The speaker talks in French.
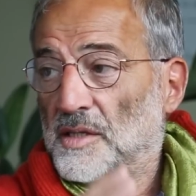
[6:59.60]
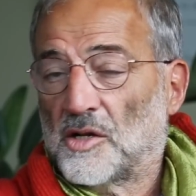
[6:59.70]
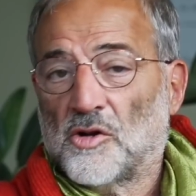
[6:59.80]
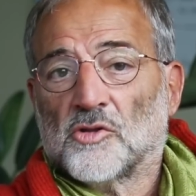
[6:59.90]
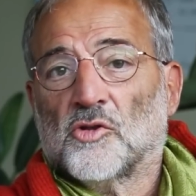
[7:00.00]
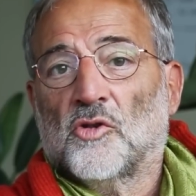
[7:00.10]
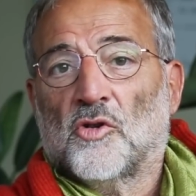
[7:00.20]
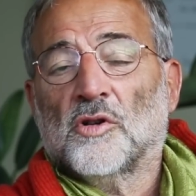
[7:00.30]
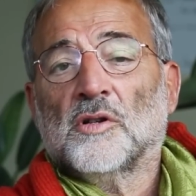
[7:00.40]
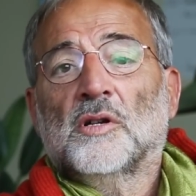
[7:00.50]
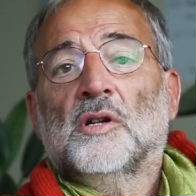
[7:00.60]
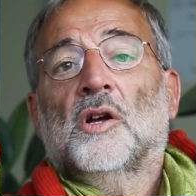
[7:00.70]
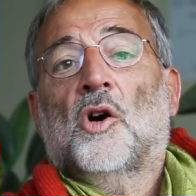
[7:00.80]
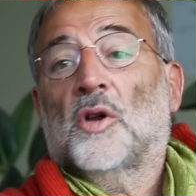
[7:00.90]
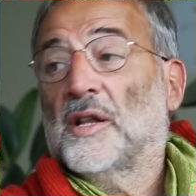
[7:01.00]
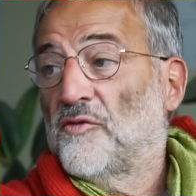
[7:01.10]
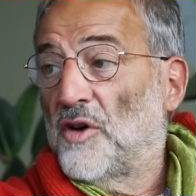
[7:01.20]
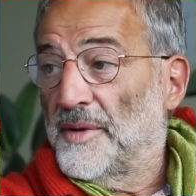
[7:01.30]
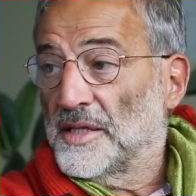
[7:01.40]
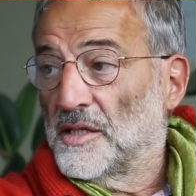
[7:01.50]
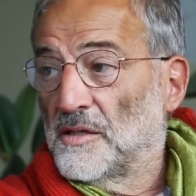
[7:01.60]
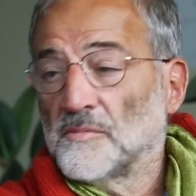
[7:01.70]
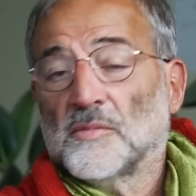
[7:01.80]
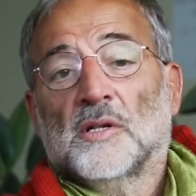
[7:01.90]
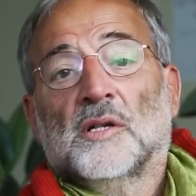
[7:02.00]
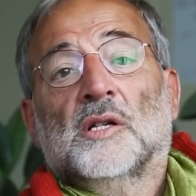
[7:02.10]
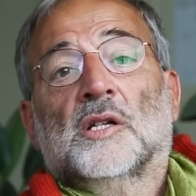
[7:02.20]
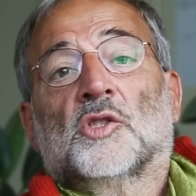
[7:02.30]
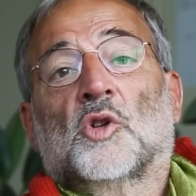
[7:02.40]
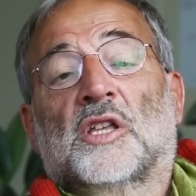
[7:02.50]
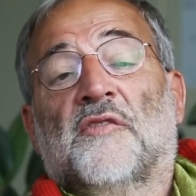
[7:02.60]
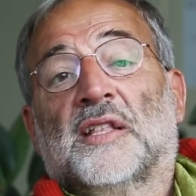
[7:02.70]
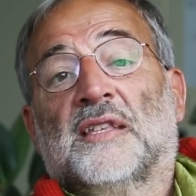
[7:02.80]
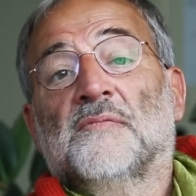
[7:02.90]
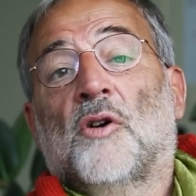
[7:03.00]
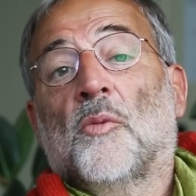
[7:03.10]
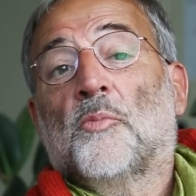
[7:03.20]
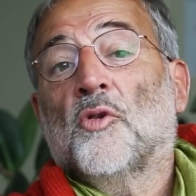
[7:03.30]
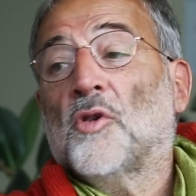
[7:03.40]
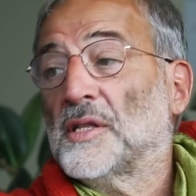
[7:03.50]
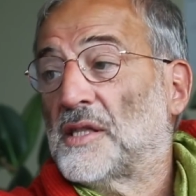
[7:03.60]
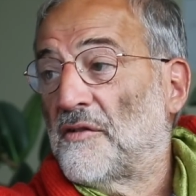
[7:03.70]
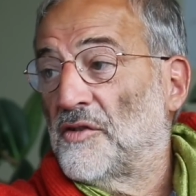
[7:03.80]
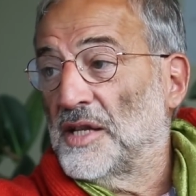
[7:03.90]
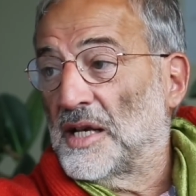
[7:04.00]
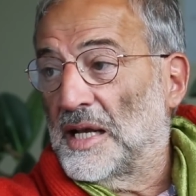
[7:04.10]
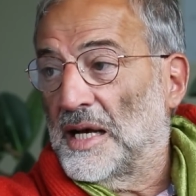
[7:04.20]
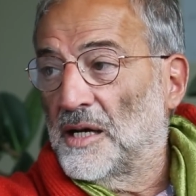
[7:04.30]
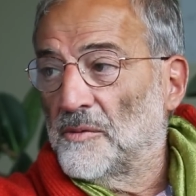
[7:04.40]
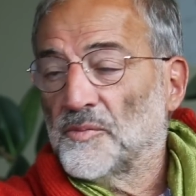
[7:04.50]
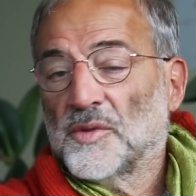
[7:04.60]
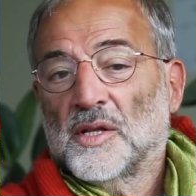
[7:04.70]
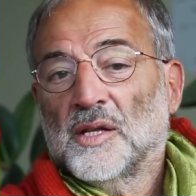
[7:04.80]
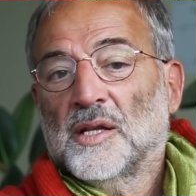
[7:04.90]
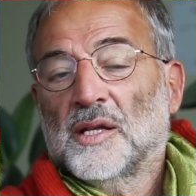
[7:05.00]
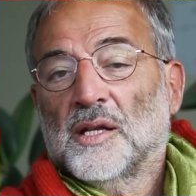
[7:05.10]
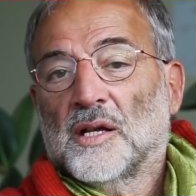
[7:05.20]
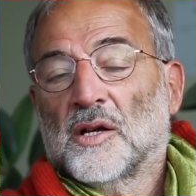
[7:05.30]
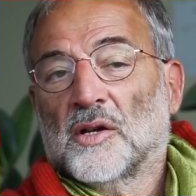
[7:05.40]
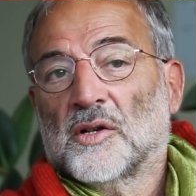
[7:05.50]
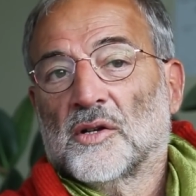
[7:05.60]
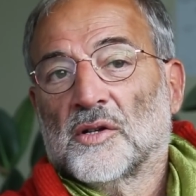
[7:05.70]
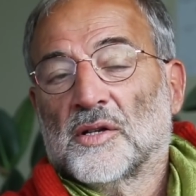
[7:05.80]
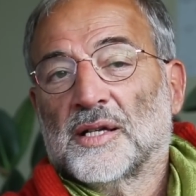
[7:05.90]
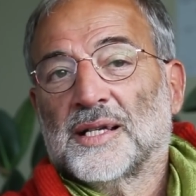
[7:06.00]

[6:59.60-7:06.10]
d'accord, de neurones. On les voit maintenant. Donc effectivement, on peut intervenir là. Euh,